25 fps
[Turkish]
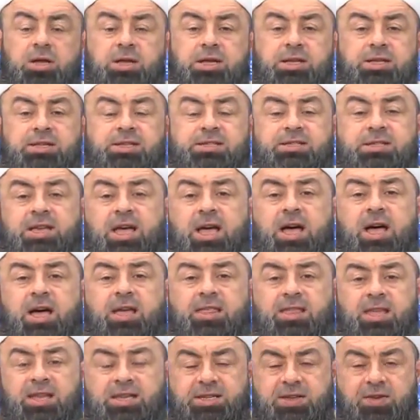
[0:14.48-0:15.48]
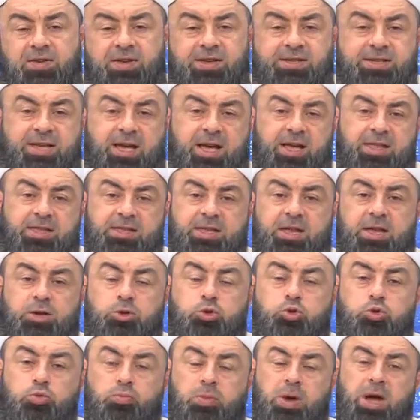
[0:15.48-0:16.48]
sadece ve sadece
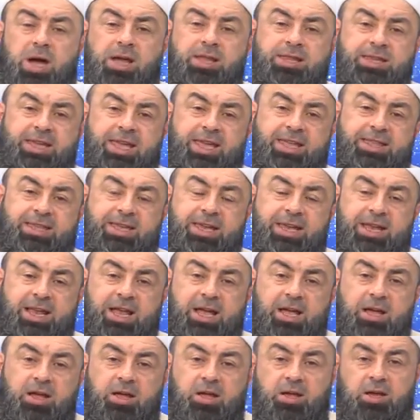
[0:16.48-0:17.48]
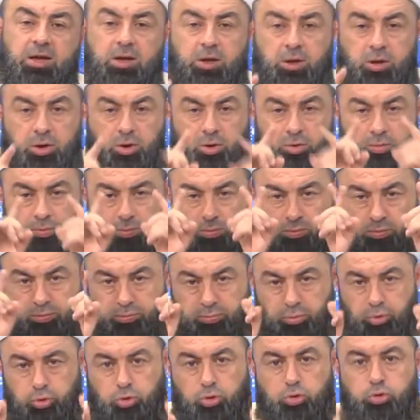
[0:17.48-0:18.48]
cuma niyetiyle
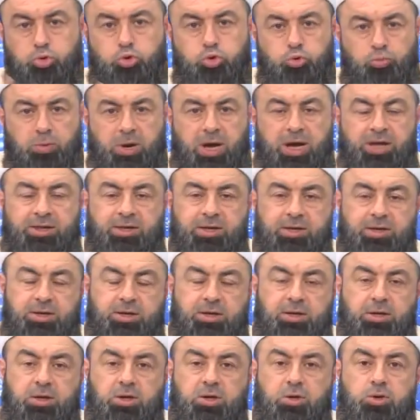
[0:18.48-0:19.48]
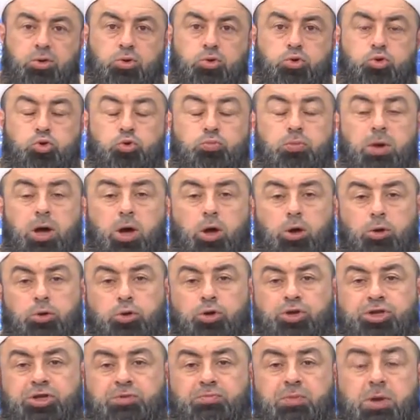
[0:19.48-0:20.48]
bugün cumadır. Cuma
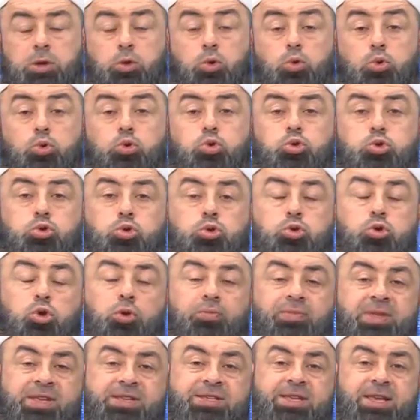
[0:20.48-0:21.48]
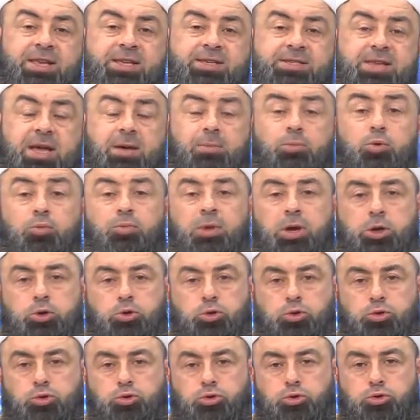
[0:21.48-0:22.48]
olduğu için ben oruç tutuyorum dese insan bu
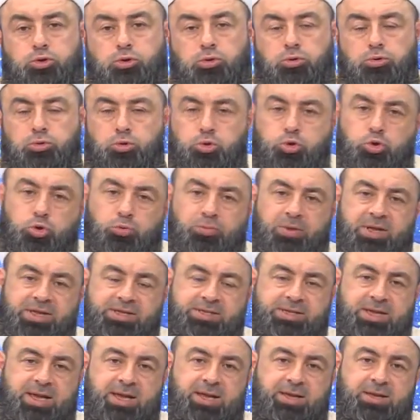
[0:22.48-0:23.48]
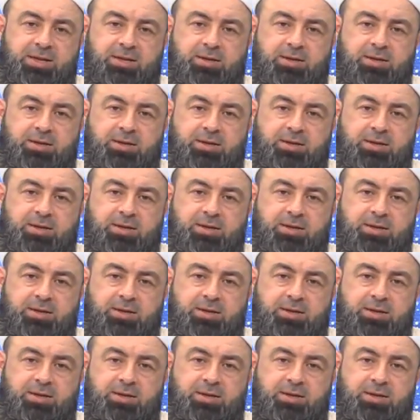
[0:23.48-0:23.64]
mekruhtur. Tutulmaz yani.